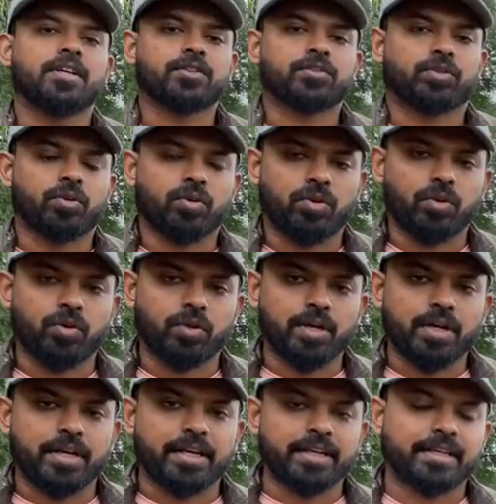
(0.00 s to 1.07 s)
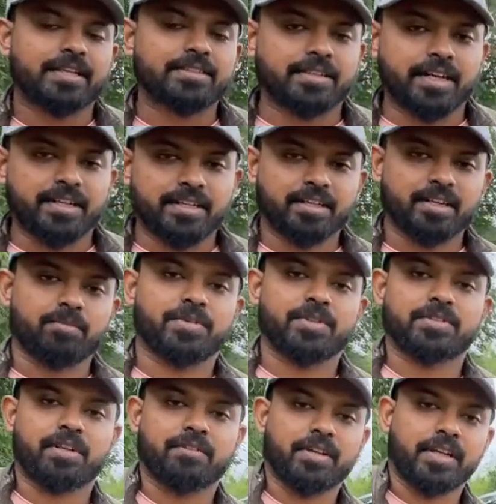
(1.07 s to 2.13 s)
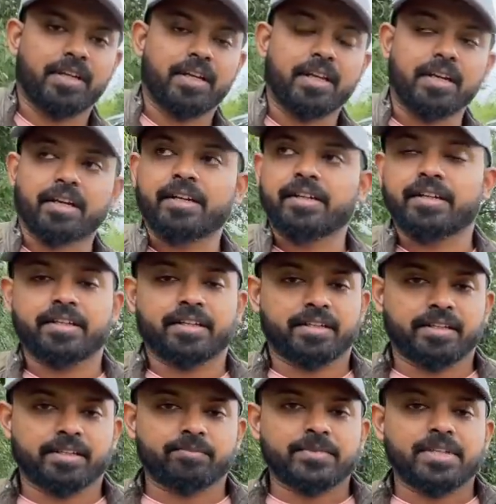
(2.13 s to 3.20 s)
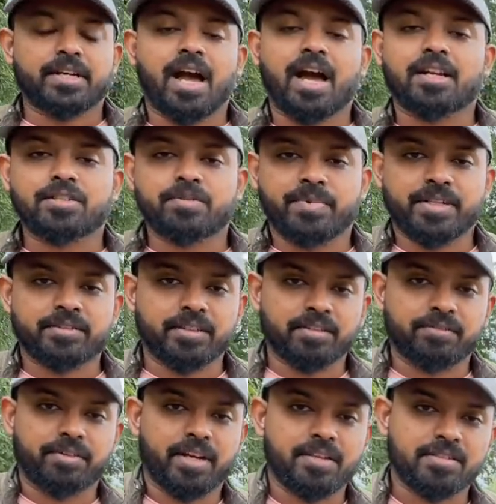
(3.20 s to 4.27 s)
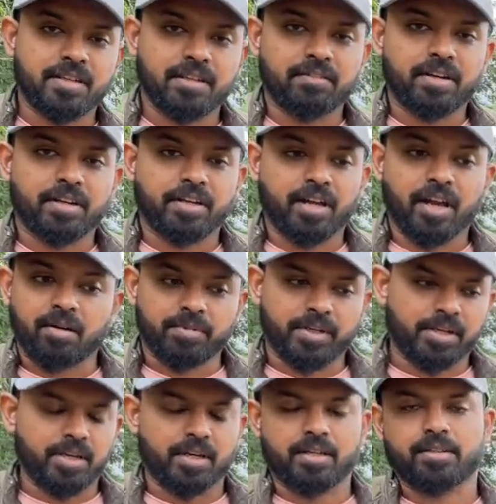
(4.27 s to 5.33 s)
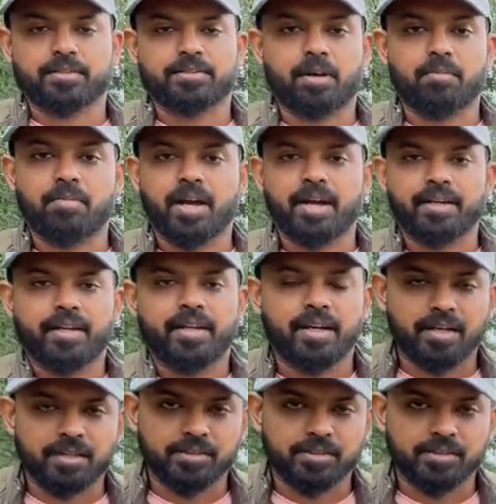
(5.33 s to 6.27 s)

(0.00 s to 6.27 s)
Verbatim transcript: ஸோ இன்கேஸ் ரெண்டு கப்புள்ஸாக வரீங்க இல்லை ரெண்டு நாலஞ்சு பேர் சேர்ந்து ஃப்ரெண்ட்ஸாக வரீங்க அப்படின்னா செம்ம ஐடியலான